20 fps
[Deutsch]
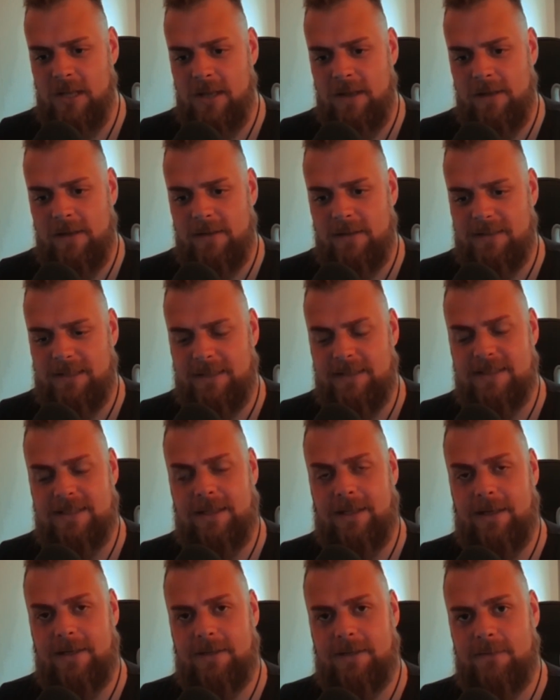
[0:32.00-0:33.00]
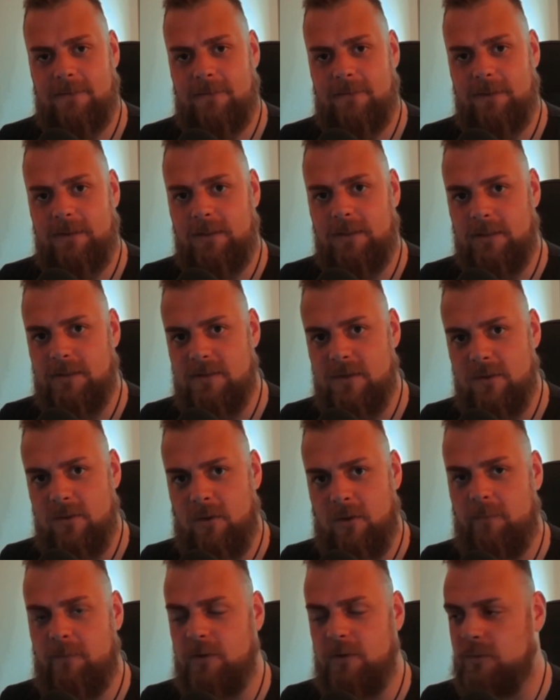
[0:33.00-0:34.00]
seinesgleichen findet.
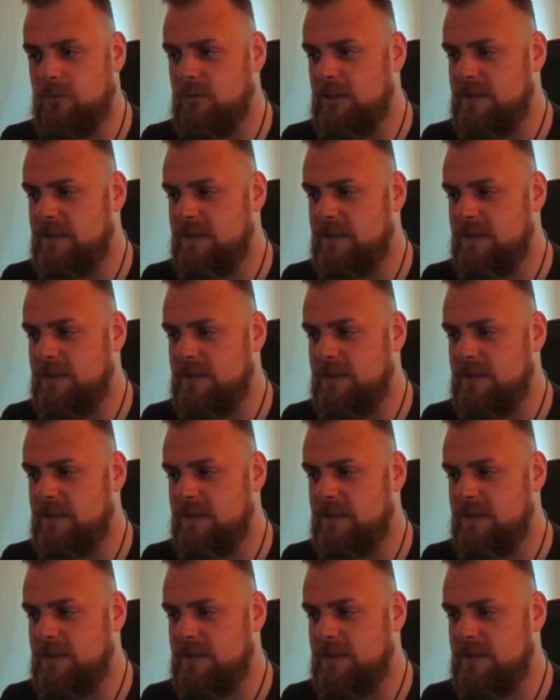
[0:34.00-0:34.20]
Ob wir nun